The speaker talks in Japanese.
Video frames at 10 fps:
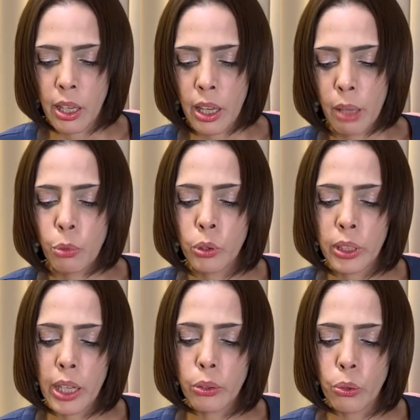ムン
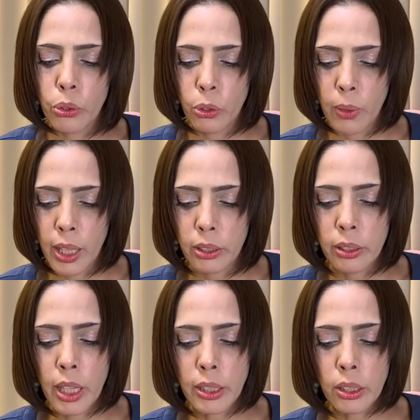大統領は
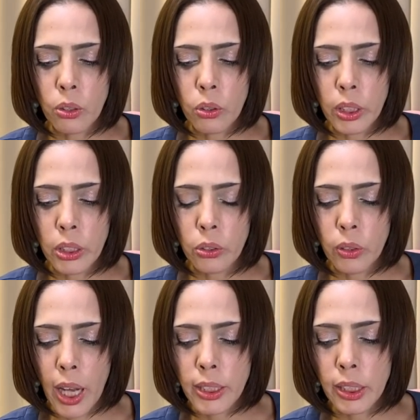9月の
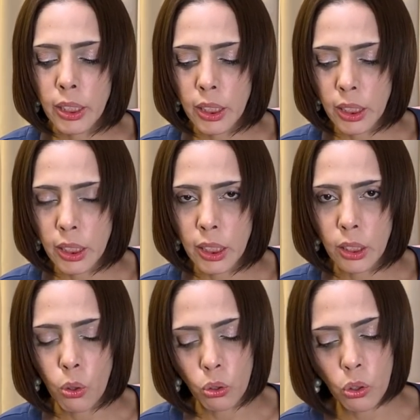28日に
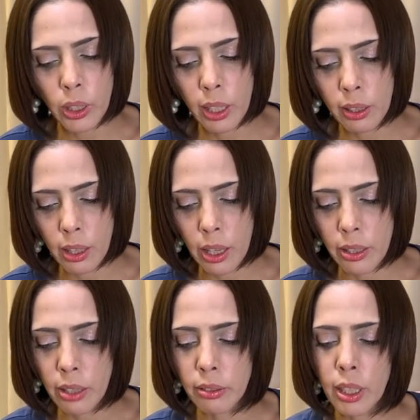この件で
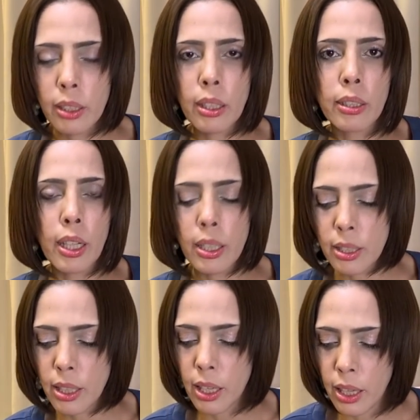亡くなった男
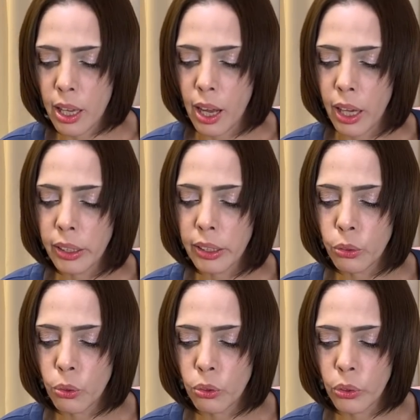性へ哀
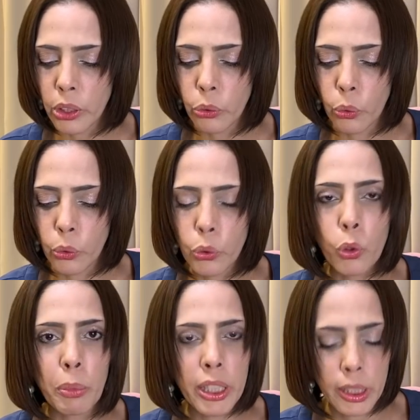悼の意を
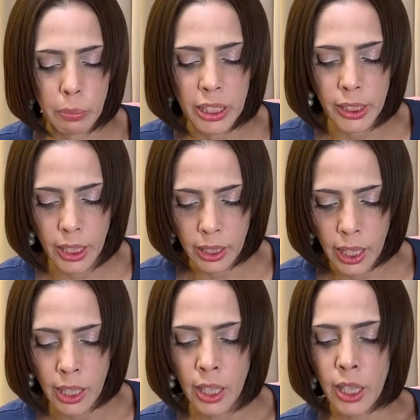表明しました
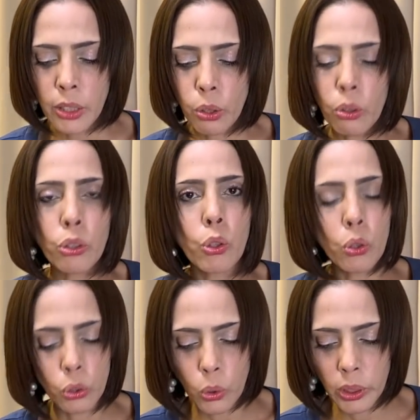が、その
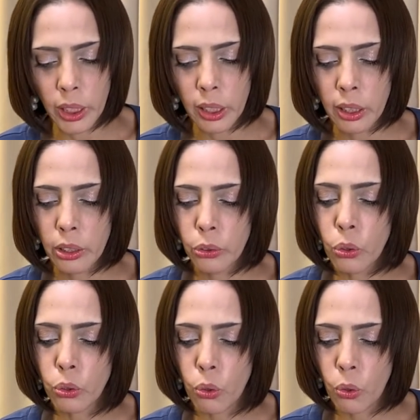直後に
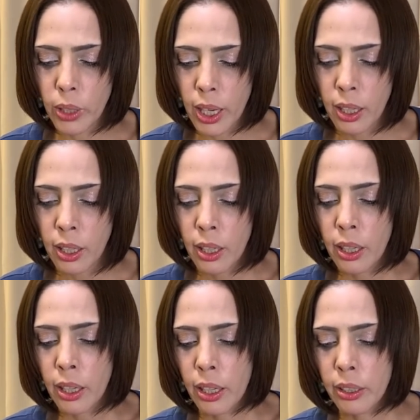与党が
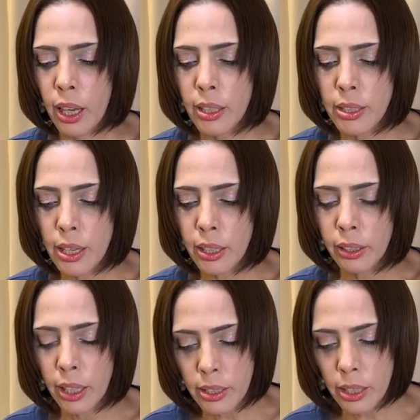え男性が
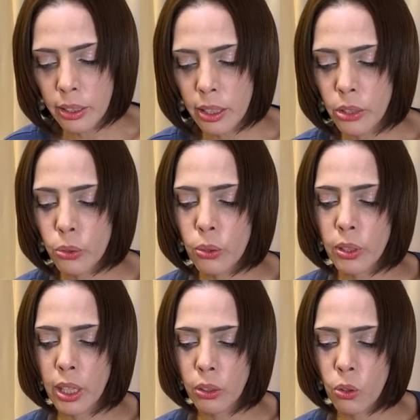なぜ北朝
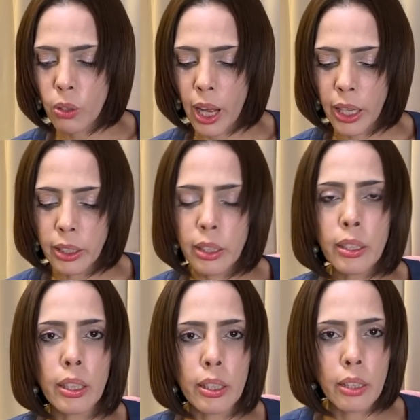鮮の海域
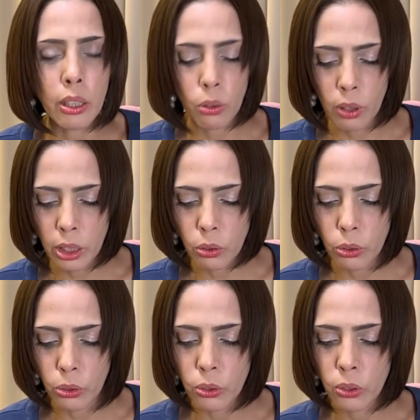にいたのかと
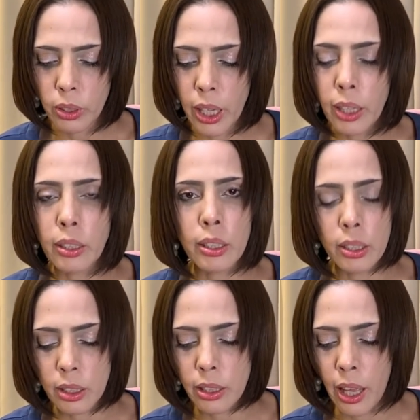いう経緯に
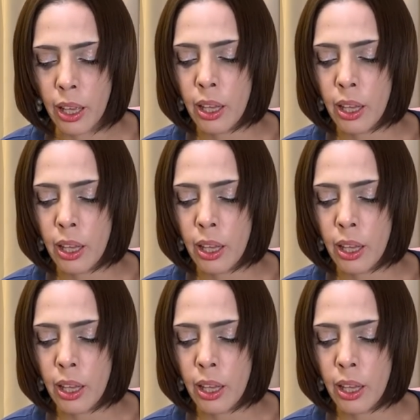ついて、